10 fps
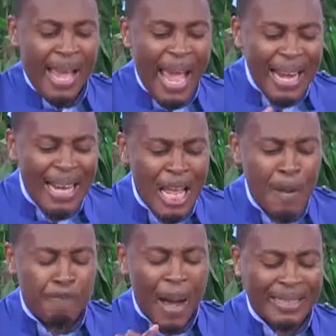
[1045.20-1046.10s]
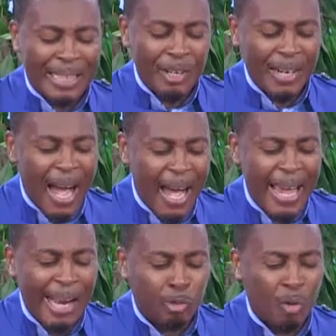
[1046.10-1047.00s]
Élie partit de là
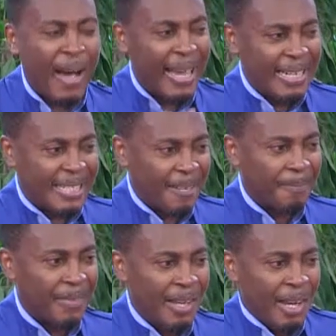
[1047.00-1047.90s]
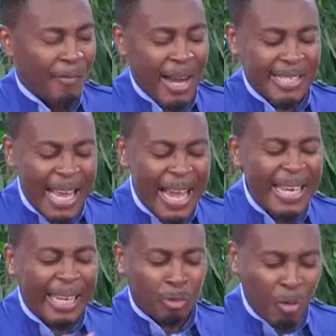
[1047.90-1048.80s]
et il trouva Élisée. Vous voyez, c'est
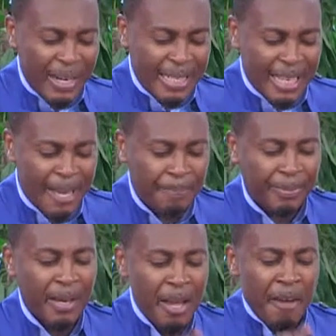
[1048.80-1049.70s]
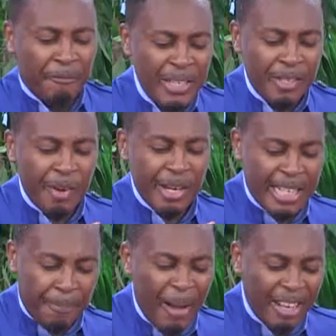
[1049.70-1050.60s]
Élie qui trouve Élisée, fils de
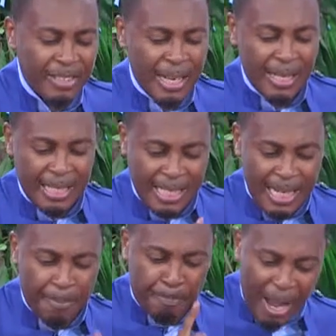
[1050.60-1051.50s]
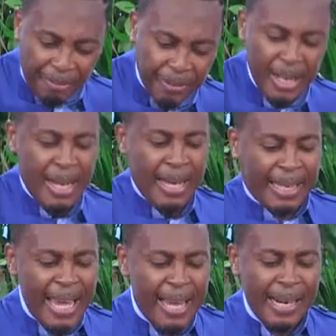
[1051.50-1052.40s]
Chapaf, Chapaf euh,
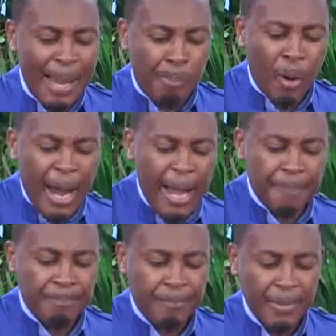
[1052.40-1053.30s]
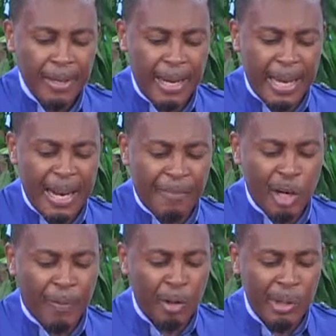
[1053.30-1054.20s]
qui labourait. Il avait
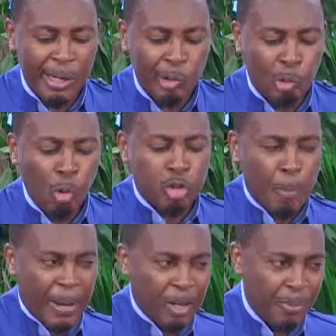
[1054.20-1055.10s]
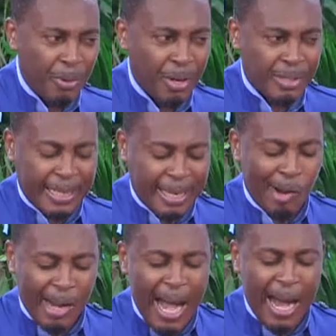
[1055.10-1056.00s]
devant lui 12 paires de bœufs. Donc c'était un
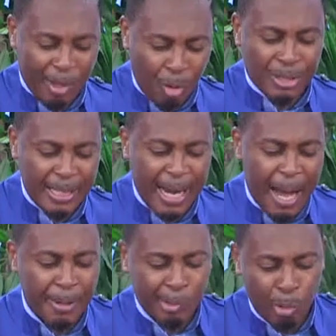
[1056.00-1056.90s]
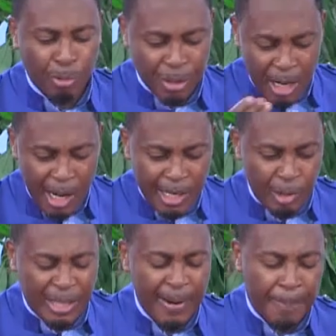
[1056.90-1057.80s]
gars considérable, 12
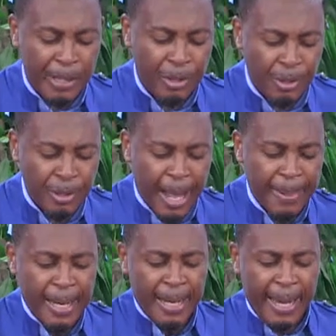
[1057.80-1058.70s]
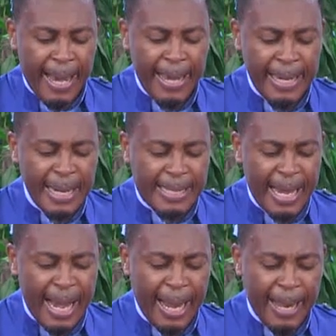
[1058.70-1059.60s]
la plénitude, et il
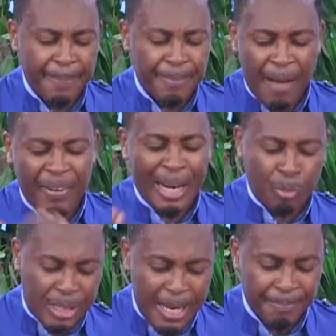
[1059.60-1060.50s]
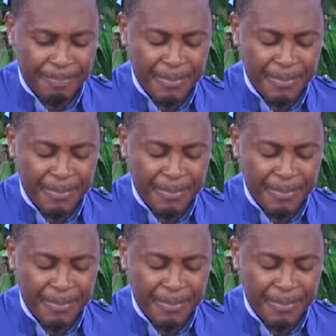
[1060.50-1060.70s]
était avec la douzième.